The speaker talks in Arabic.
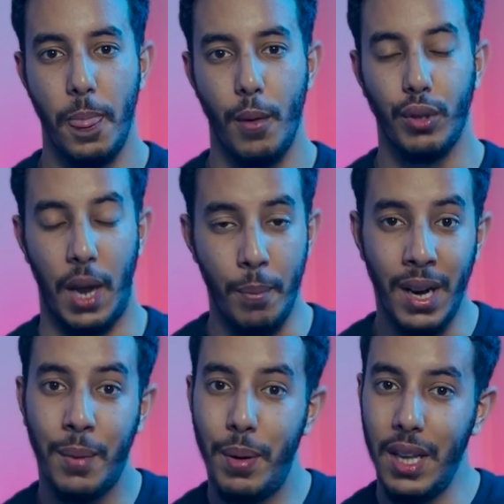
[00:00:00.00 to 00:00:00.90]
واش
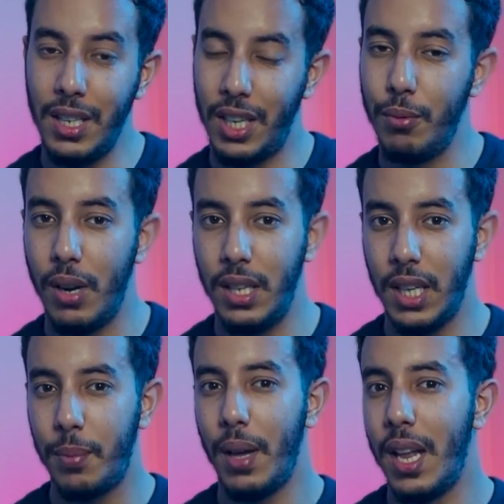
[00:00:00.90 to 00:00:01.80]
عمرك بينتي
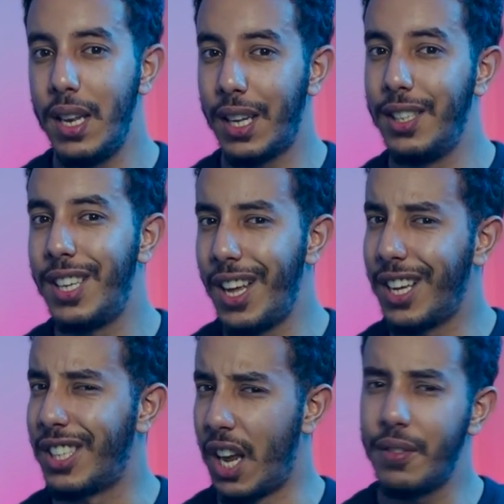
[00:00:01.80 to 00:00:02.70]
لوالديك بانك نتايا
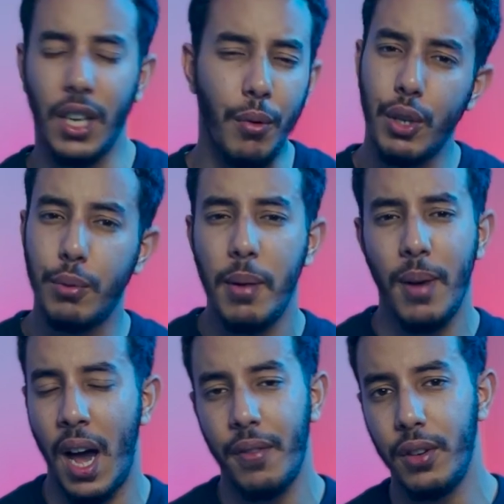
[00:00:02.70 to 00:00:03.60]
كتعرف شي حوايج هما ما
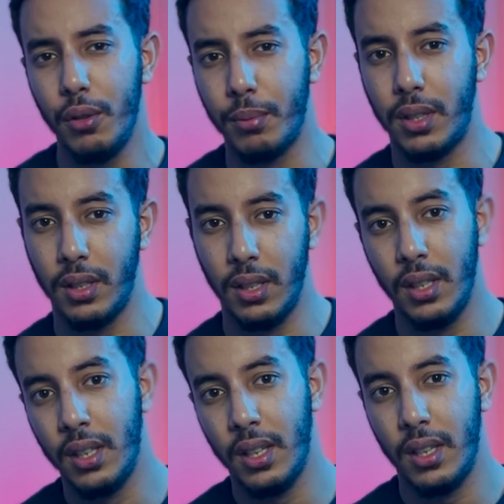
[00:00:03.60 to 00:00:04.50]
عارفينهمش
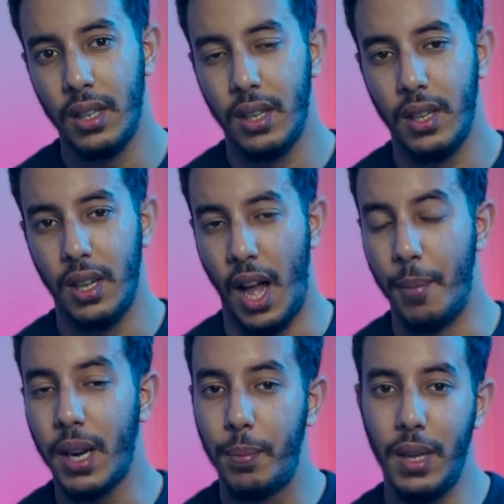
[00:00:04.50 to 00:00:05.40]

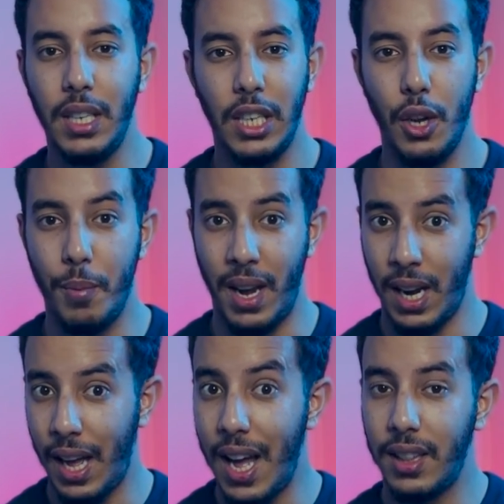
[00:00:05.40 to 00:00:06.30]
عمرك بينتي لهم انك
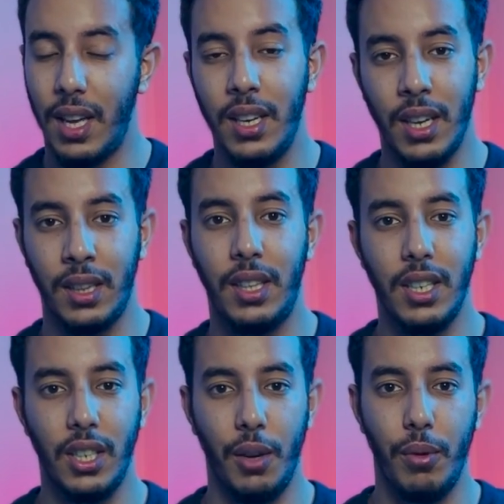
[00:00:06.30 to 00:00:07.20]
قاد انك دير
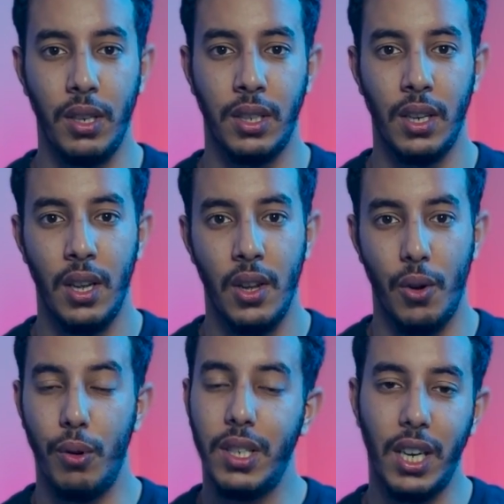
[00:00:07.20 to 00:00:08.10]
شي حوايج
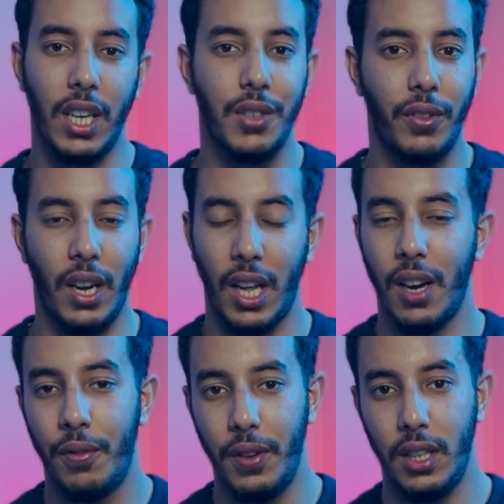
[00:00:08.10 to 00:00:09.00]
ولا انت كتفكر غير
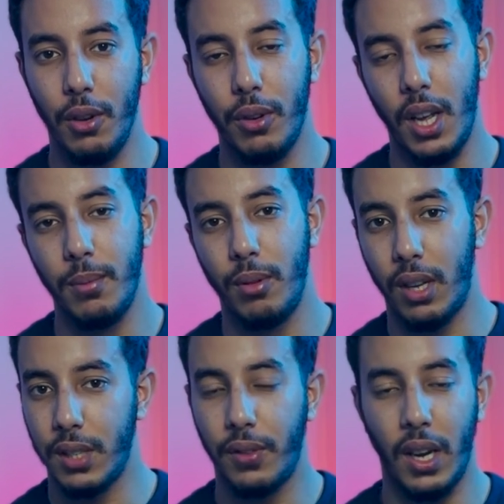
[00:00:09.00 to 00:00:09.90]
في فيديو جيمز ولا
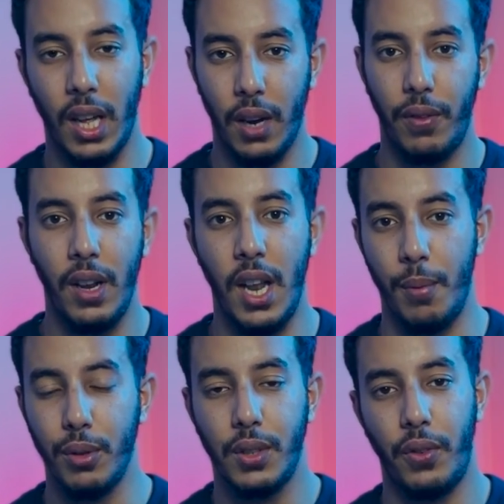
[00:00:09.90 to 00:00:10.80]
كتفكر غير في اللعب
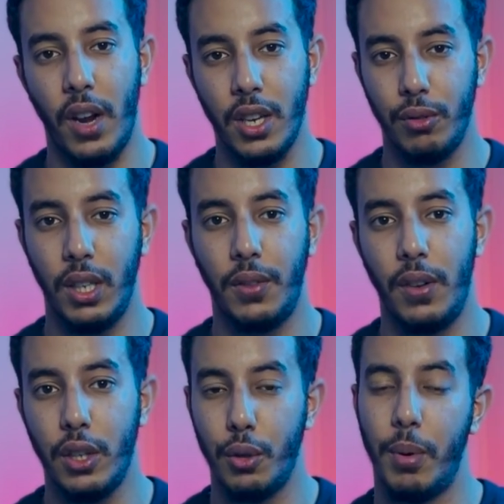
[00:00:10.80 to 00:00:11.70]
والتفراج
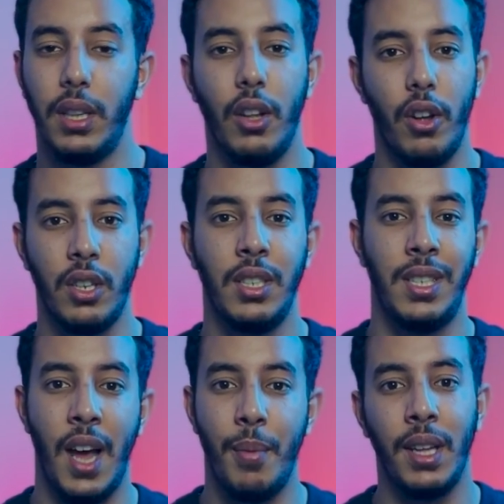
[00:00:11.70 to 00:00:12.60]
ونتفليكس وبغيت نخرج
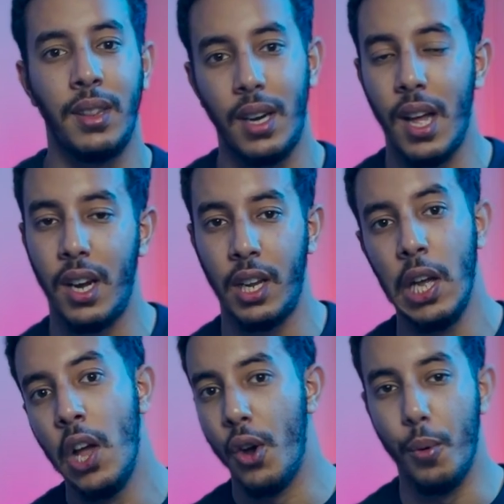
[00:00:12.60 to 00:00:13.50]
نزها مع الدراري
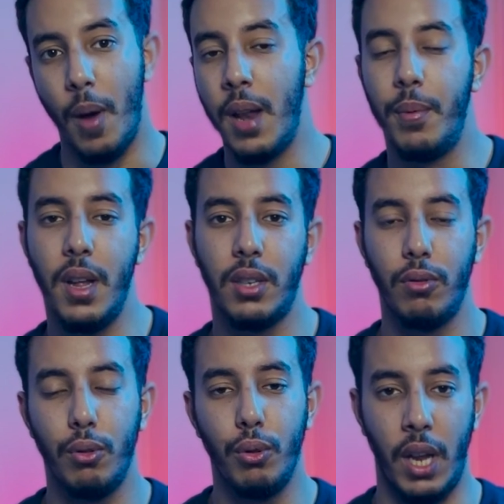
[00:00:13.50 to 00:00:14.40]
ومع البنات
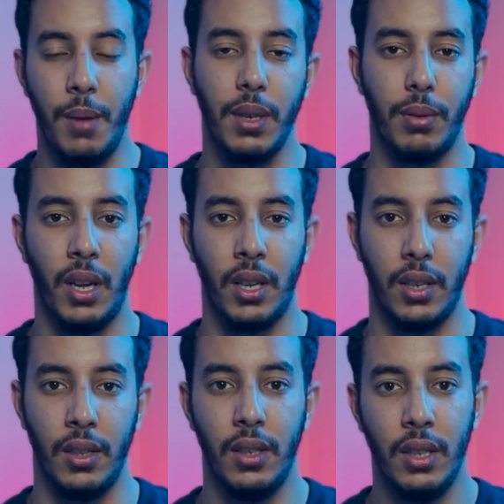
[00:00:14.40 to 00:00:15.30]
واللعيبات بحال هكا